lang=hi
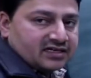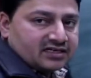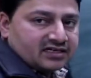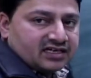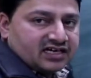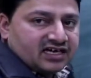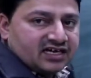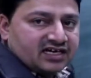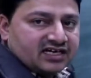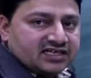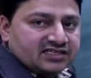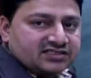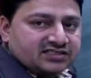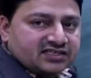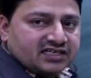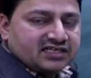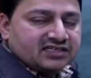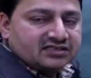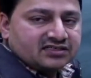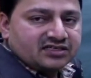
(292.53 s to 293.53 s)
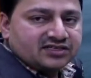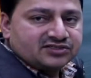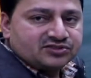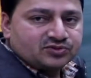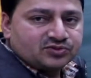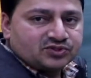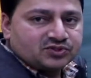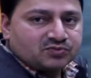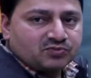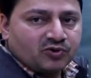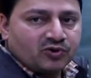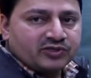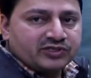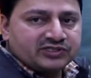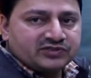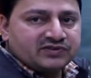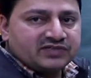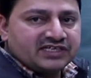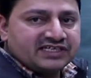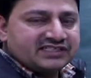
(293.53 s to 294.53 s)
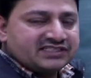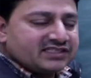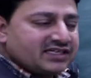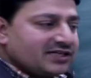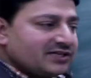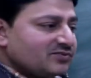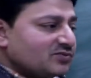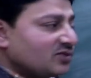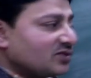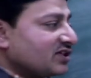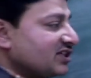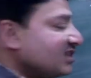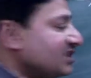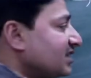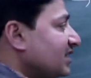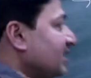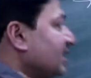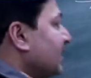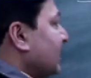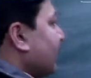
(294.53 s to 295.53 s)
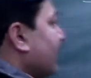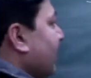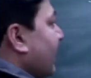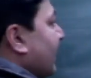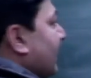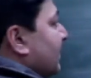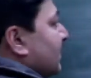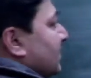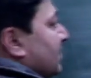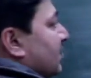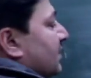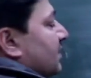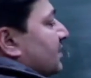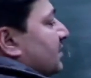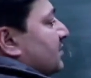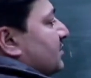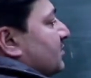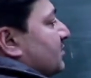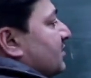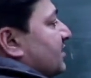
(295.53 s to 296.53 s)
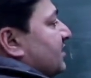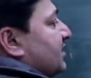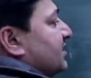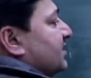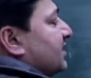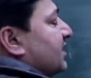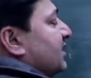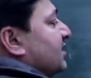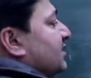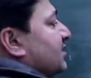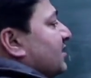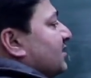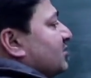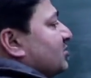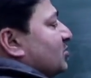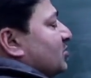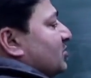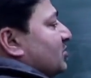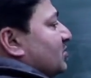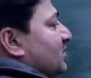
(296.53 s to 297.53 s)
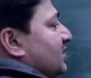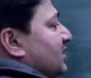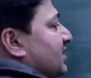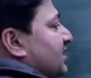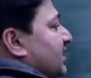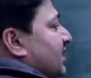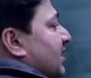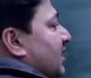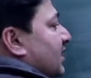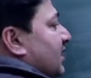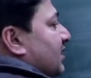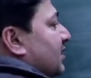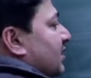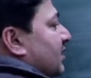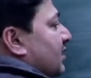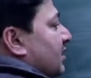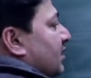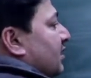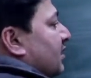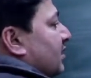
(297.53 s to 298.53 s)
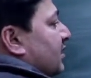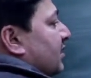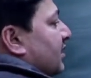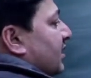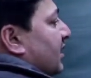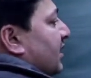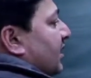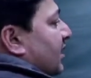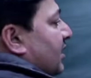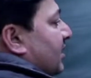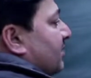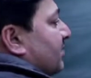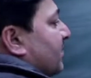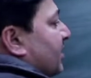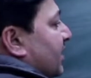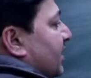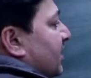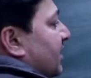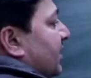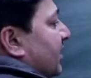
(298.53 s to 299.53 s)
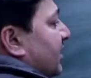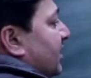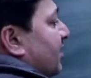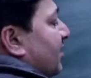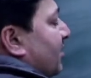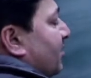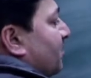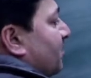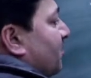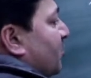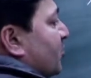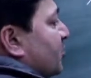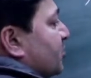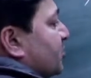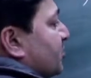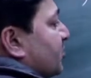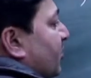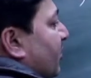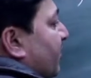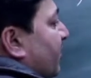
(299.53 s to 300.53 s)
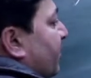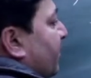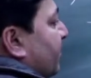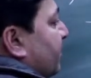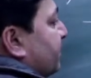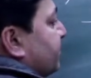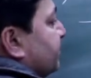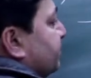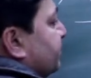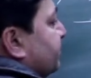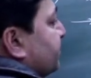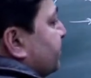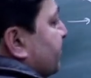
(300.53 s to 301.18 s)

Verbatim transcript: यानी कि इसके अंदर जो स्मॉल यूनिट्स हैं वो किसकी हैं तो इसके अंदर जो यूनिट हैं यानी कि हम कहेंगे कंपोज्ड ऑफ